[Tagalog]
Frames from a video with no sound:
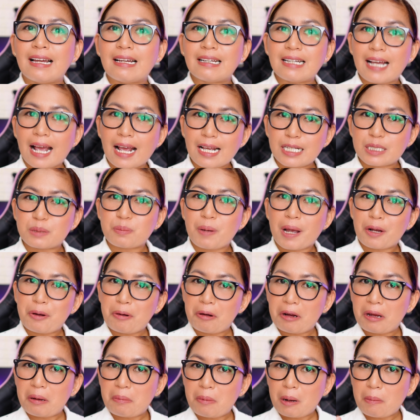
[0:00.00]
nga guys,
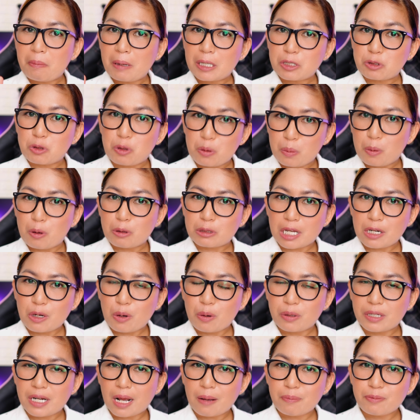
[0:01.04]
bago kayo mapasubo sa
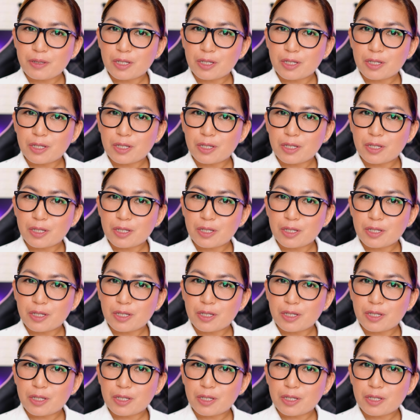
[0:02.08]
loan app